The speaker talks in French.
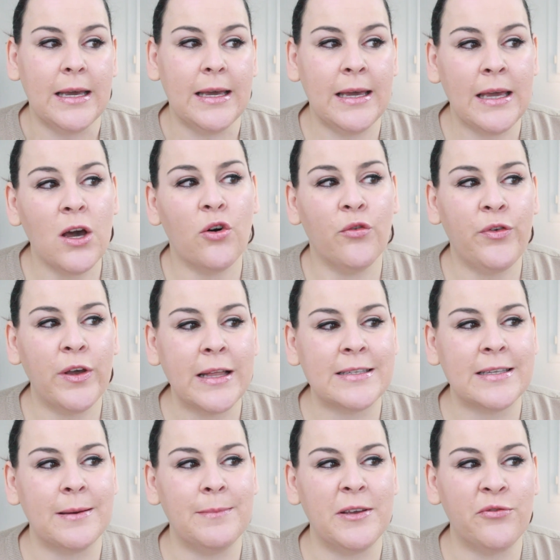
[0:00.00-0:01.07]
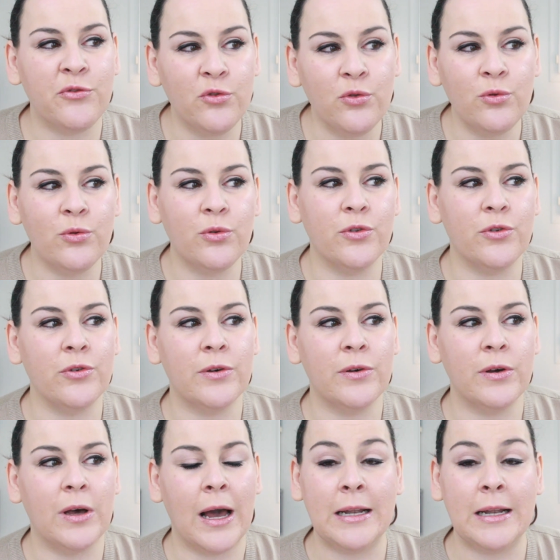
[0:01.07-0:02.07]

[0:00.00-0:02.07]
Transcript: et en fait ça m'est venu euh,